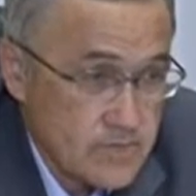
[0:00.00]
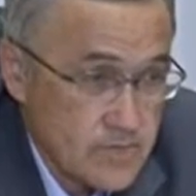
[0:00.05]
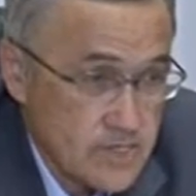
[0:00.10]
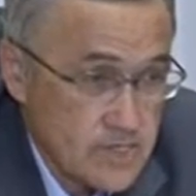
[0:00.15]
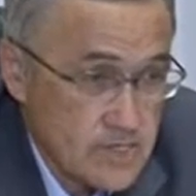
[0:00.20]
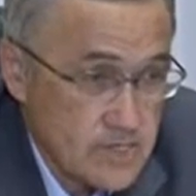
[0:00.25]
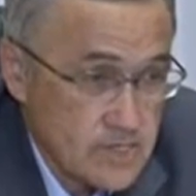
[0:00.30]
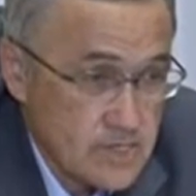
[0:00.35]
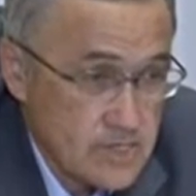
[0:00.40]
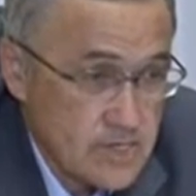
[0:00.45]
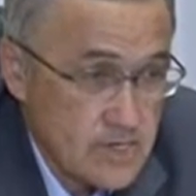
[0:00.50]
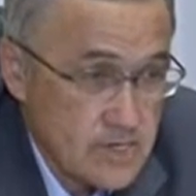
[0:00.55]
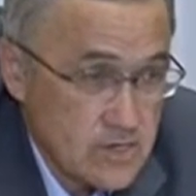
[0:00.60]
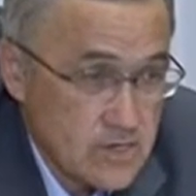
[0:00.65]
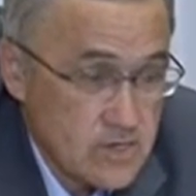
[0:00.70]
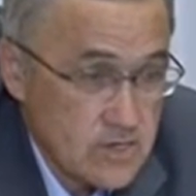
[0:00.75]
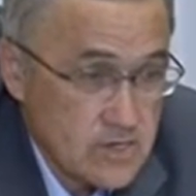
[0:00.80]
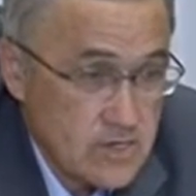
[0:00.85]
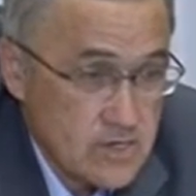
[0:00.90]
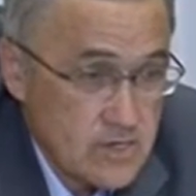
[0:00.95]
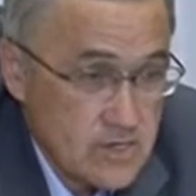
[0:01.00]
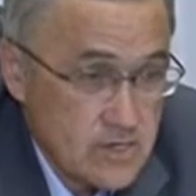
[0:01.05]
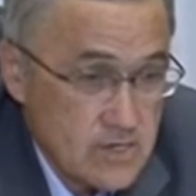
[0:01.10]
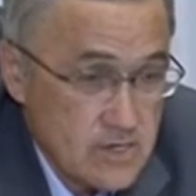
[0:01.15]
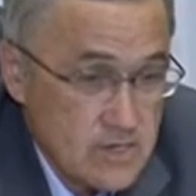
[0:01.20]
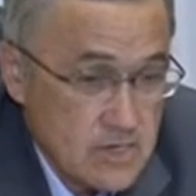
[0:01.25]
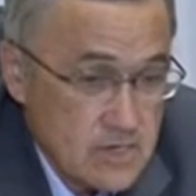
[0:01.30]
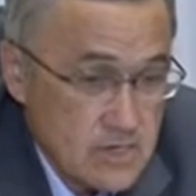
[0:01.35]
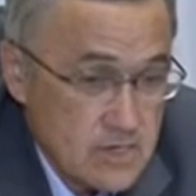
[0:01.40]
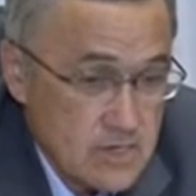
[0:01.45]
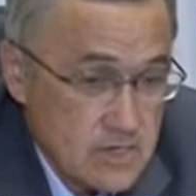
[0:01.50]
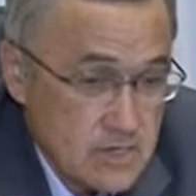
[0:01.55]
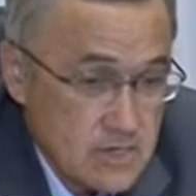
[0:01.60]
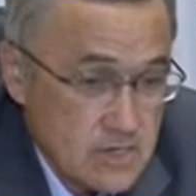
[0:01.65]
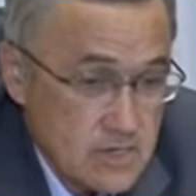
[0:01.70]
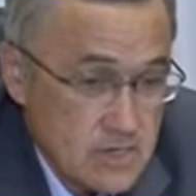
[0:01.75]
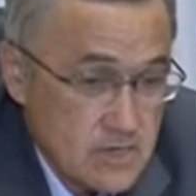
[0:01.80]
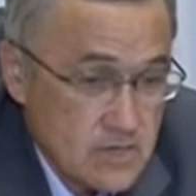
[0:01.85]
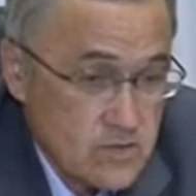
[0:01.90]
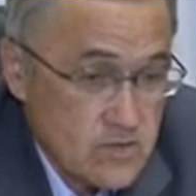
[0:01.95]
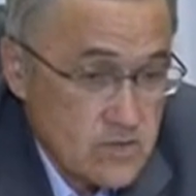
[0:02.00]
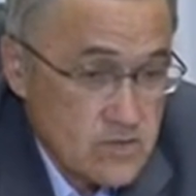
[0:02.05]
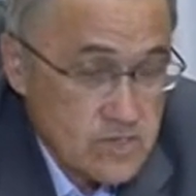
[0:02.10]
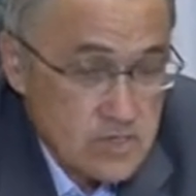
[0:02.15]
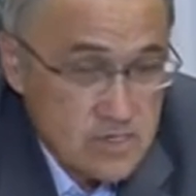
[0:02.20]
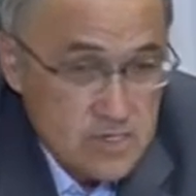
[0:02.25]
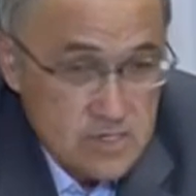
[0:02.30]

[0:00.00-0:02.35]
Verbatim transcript: по технологически и с точки